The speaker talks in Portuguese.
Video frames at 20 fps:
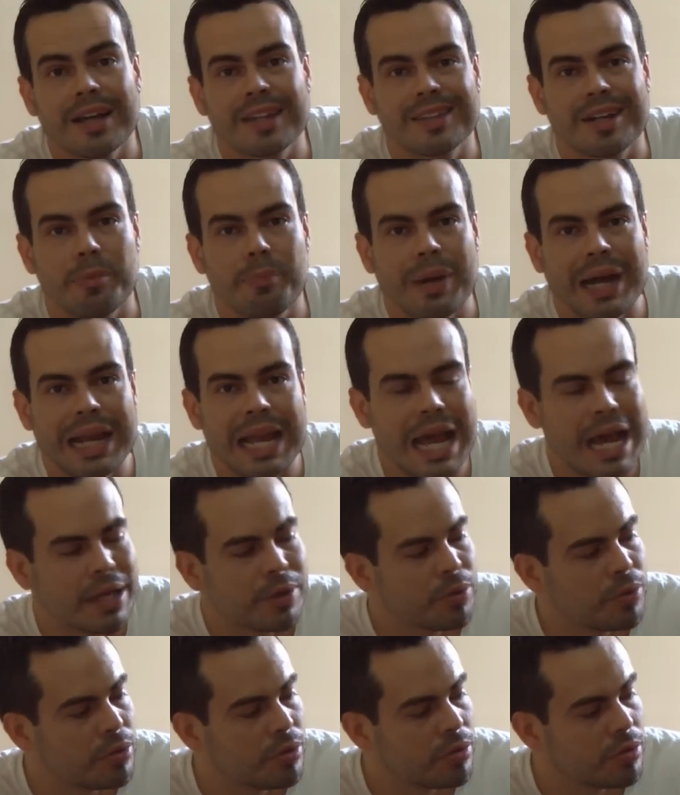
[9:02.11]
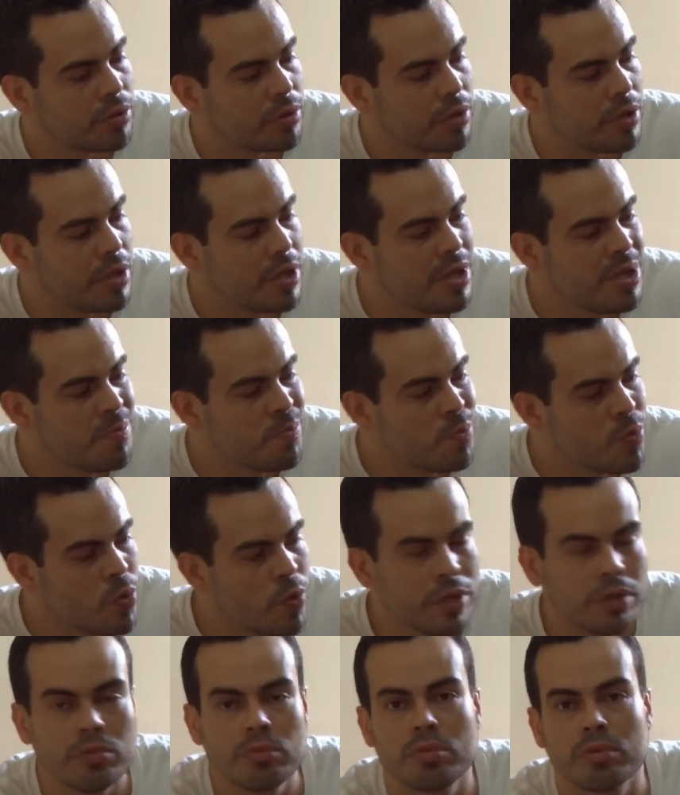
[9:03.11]
atrapalhado e
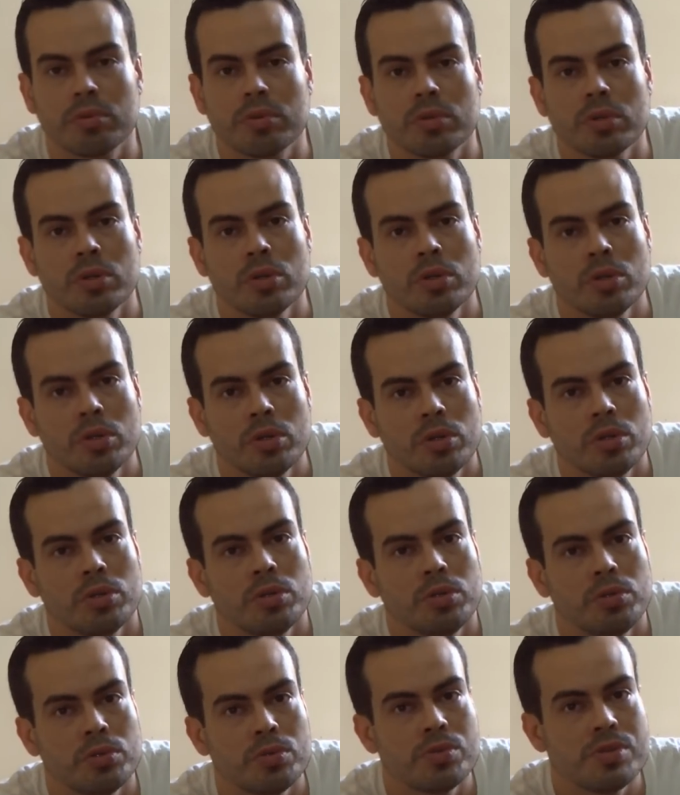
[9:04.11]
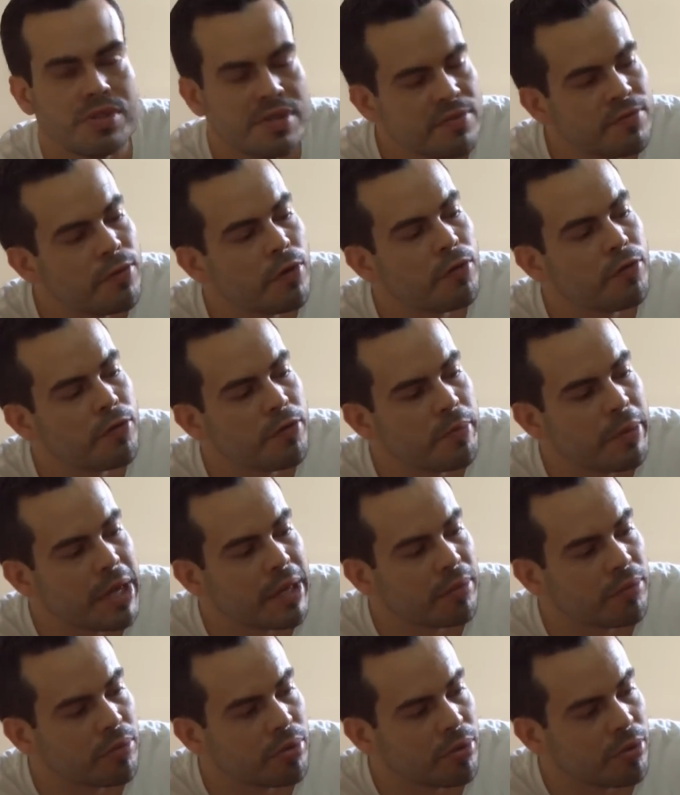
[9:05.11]
muito no
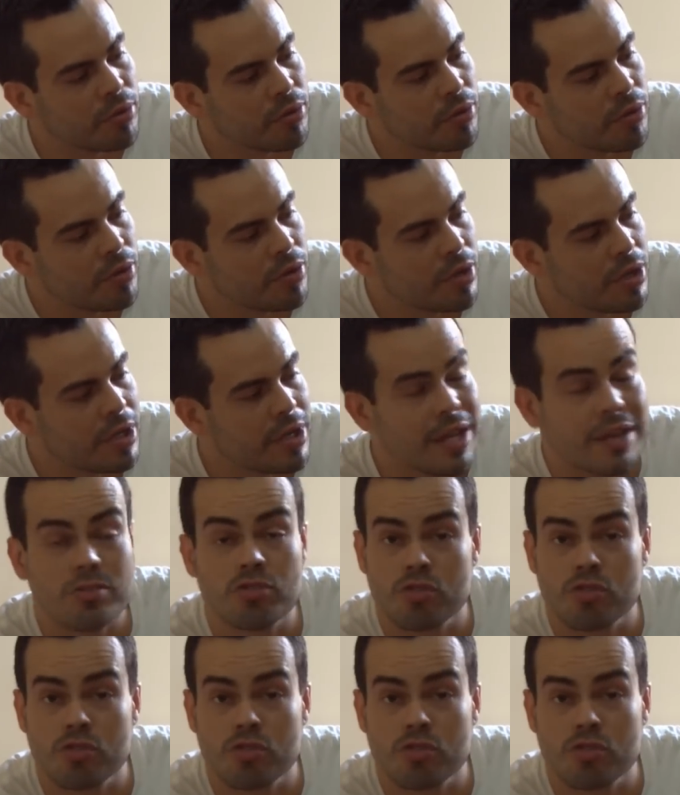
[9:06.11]
desenvolvimento e na